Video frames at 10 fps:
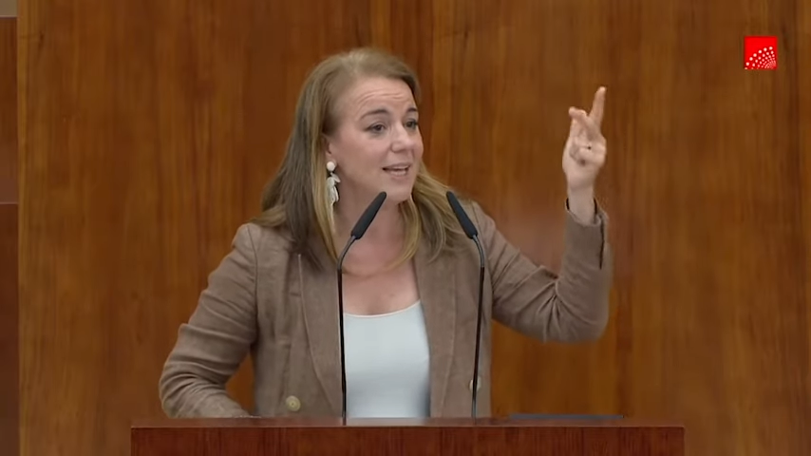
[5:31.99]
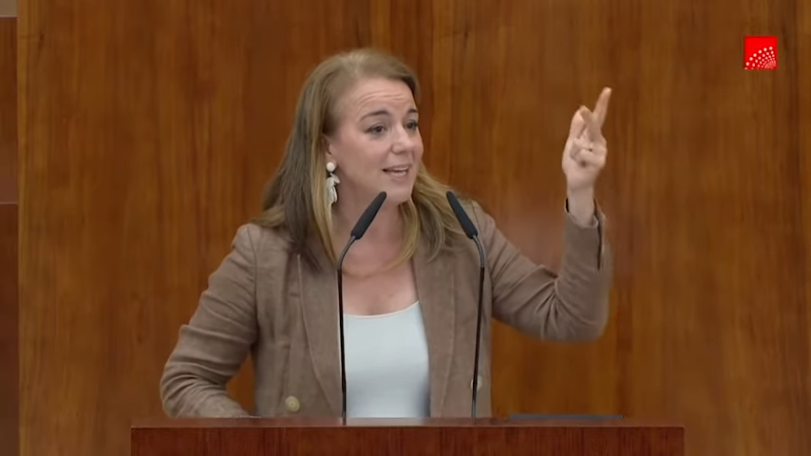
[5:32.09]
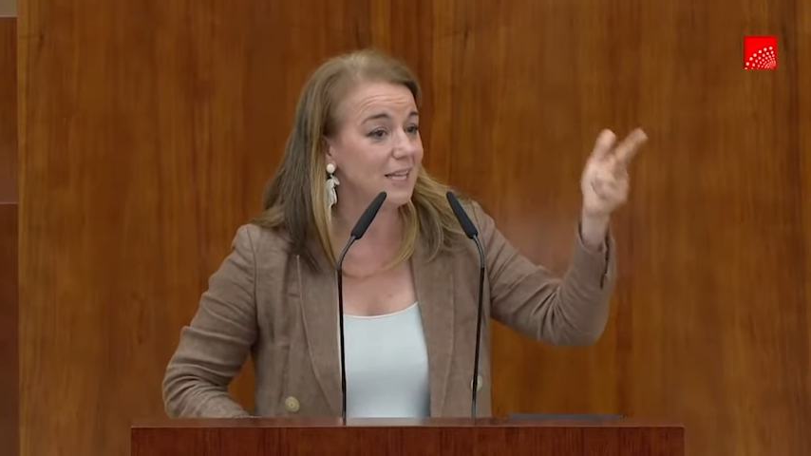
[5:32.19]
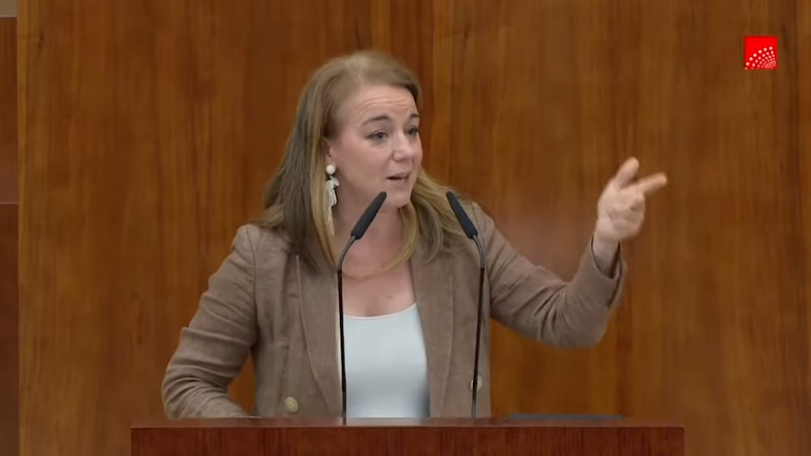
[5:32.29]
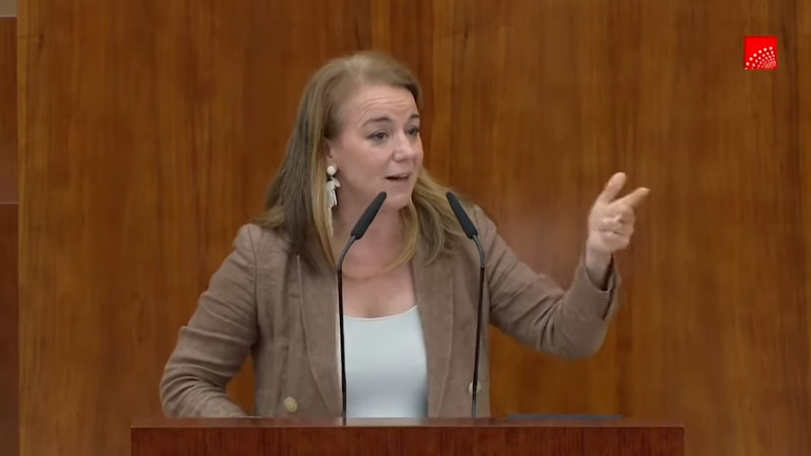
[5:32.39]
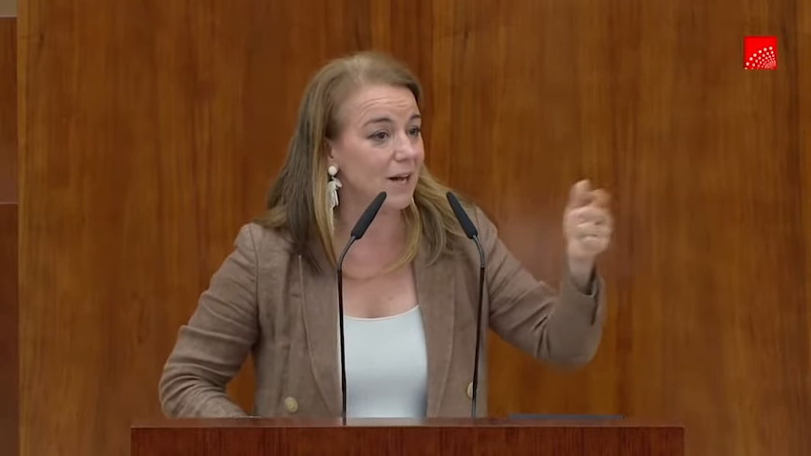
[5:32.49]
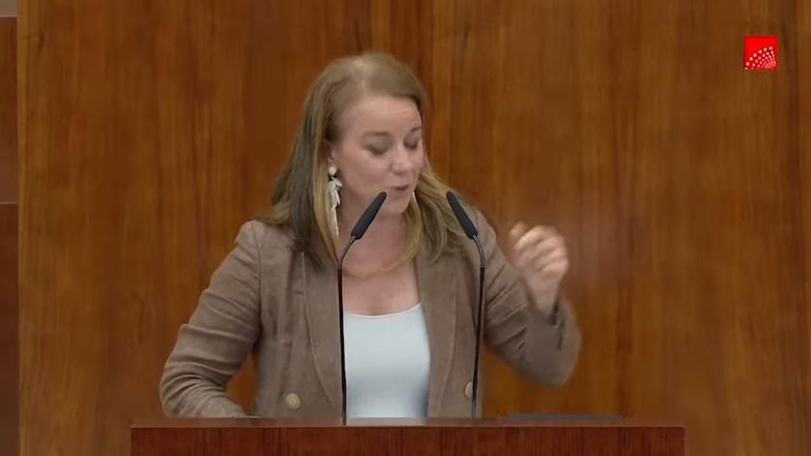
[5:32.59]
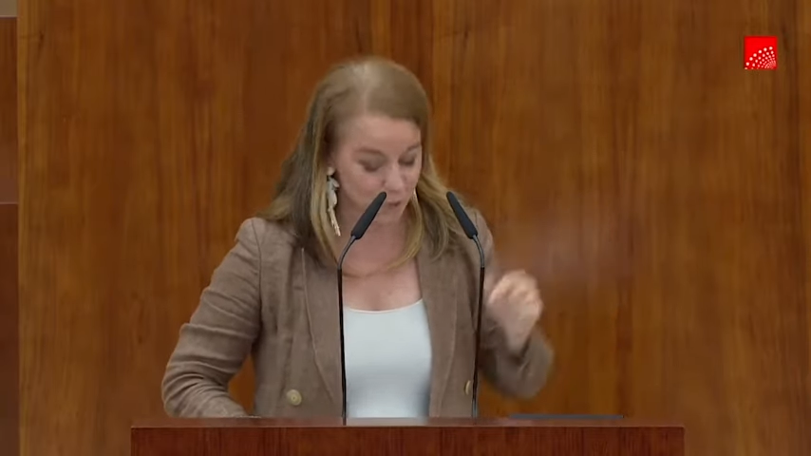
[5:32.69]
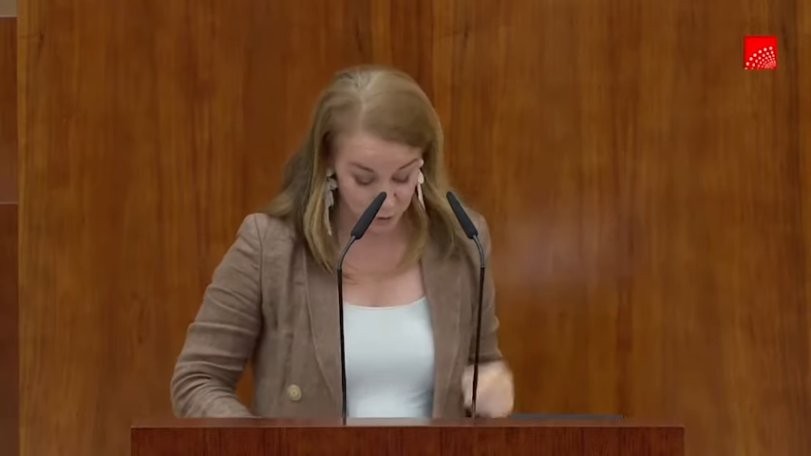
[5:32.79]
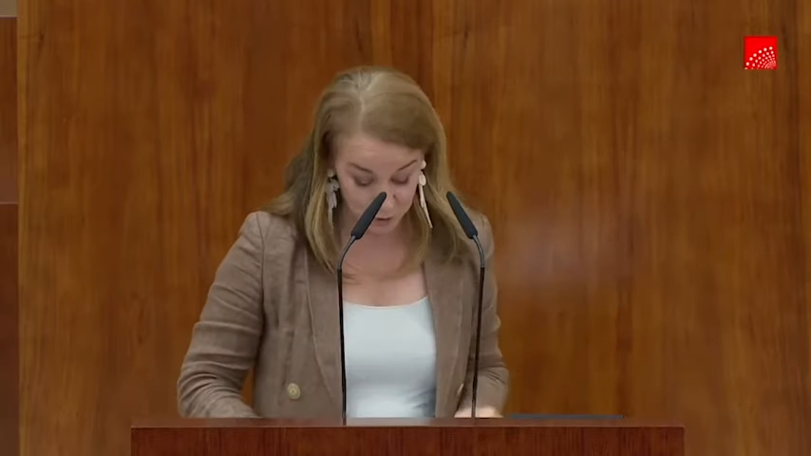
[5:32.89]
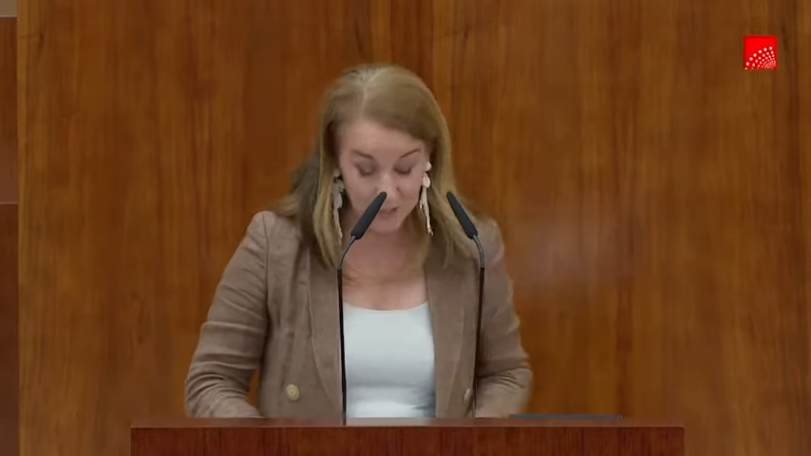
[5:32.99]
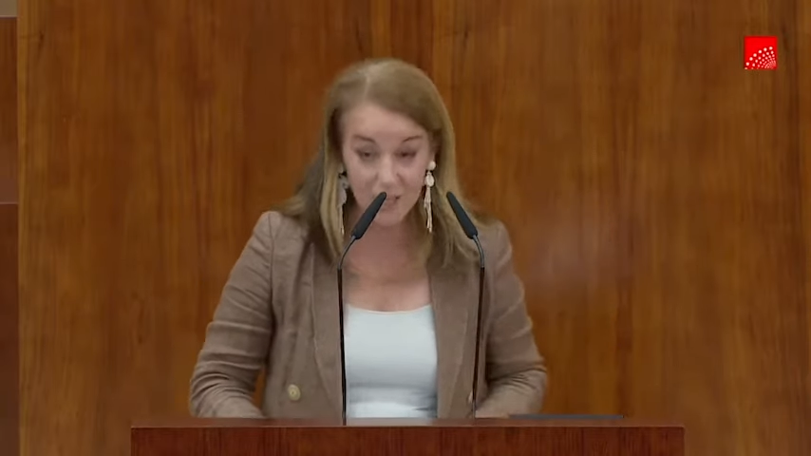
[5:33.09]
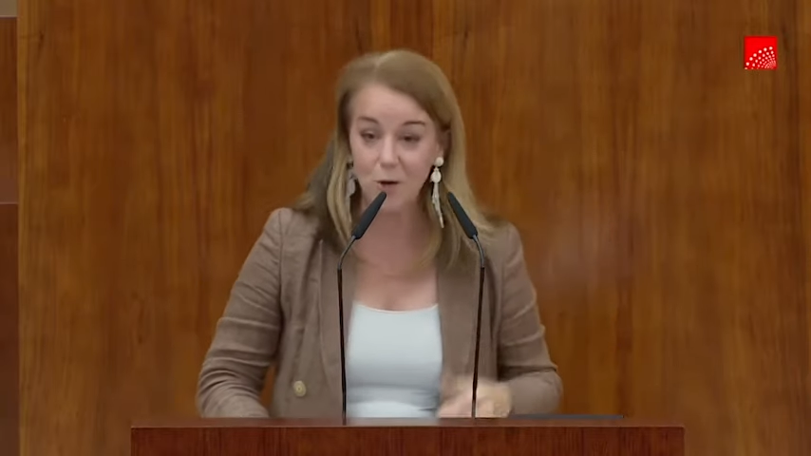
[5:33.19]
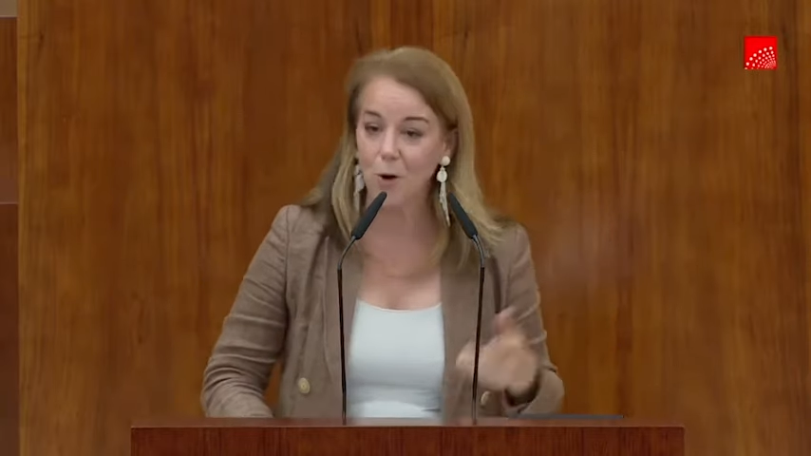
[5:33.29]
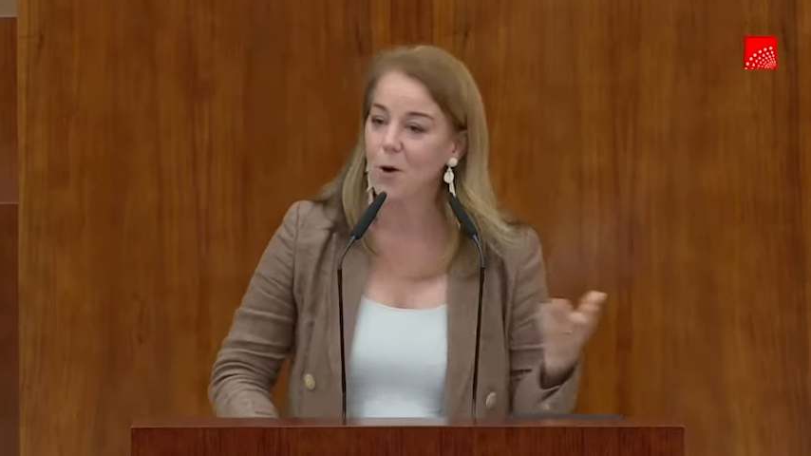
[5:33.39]
y trabajo
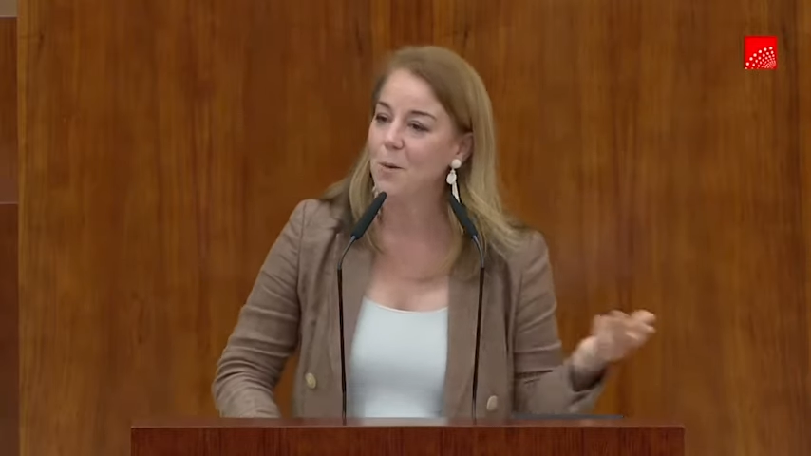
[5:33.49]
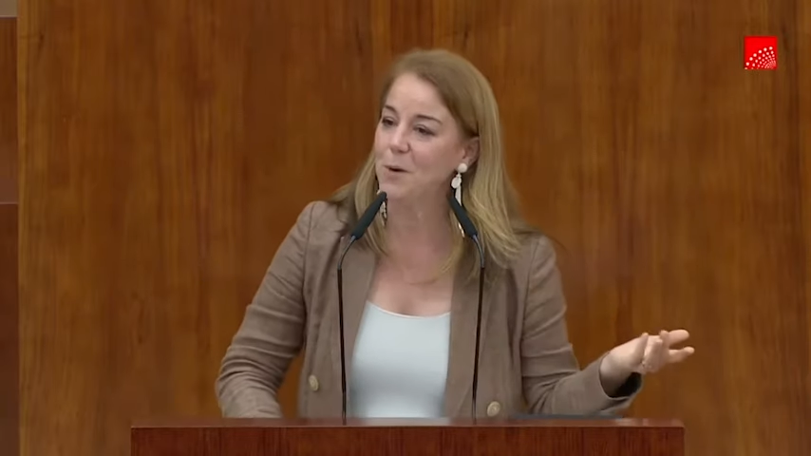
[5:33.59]
digno.